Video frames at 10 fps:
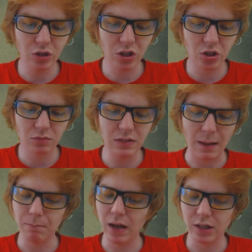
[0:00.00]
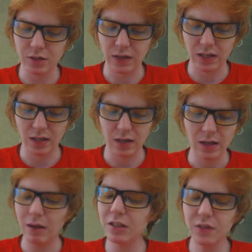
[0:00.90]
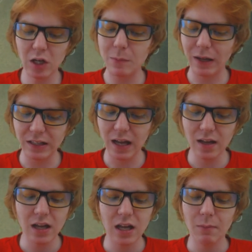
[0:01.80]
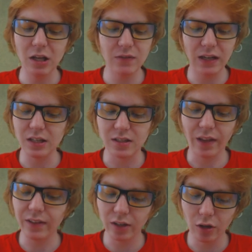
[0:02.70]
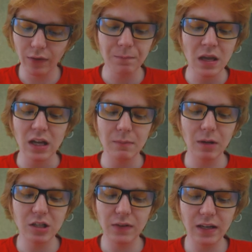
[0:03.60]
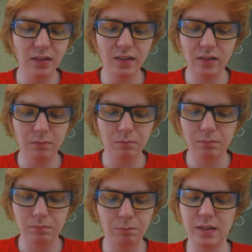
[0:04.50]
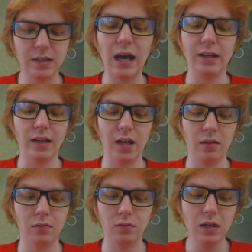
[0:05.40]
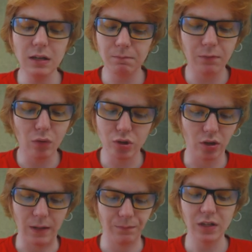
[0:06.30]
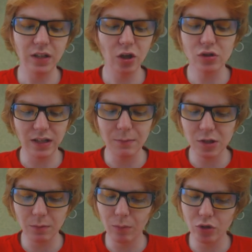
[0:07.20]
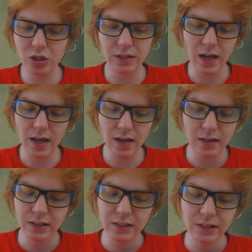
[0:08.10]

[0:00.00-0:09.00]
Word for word: no chociaż nie, ma dźwięki. Ma dźwięki pianina, ma dźwięki standardowe, ma dźwięki pisania. I wyłączone. Dlatego zagramy sobie może na